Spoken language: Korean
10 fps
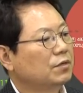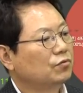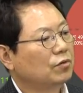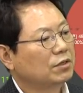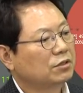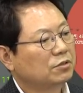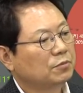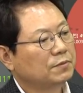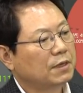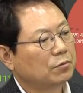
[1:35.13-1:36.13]
중화선
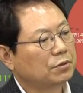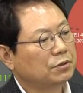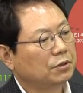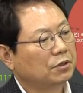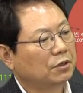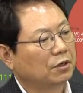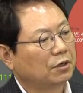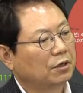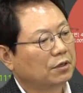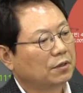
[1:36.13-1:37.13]
침범 사고는요.
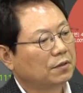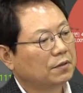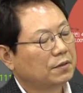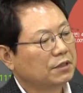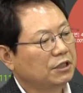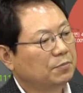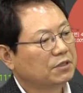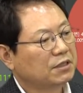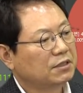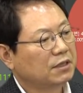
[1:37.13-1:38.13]

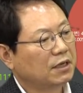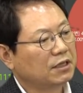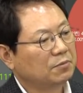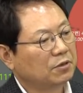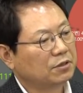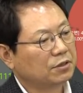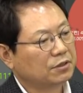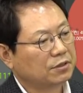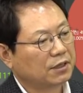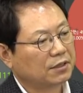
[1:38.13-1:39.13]
2%가 1번을
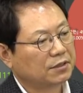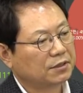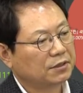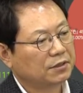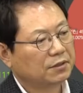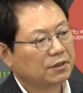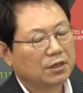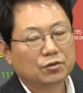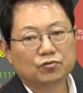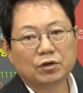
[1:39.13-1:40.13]
선택하셨어요.
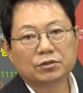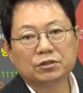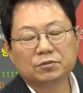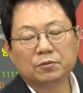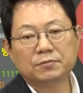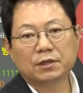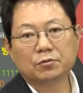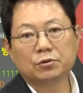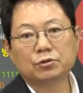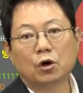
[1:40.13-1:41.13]
중화선 침범
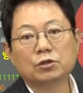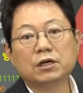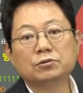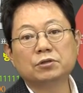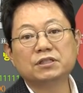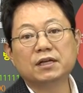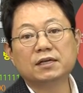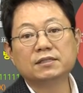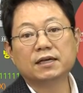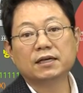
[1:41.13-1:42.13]
사고는 정상적으로
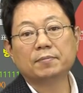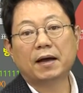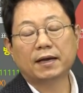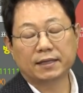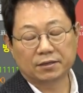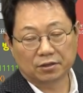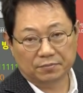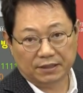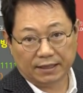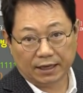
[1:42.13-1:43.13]
지나간 차에게 방해되는
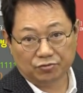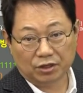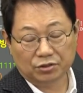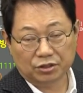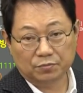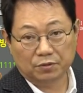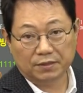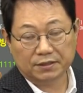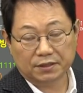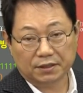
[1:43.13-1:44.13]
겁니다. 내가 중화선
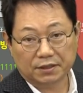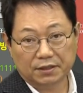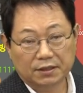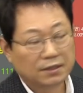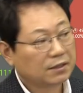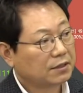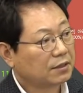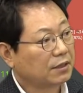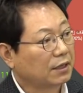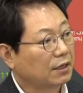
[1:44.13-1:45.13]
침범해서.
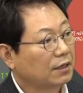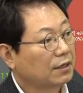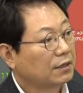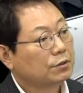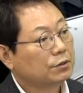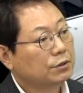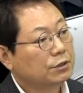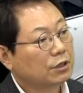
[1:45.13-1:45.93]
그런데 이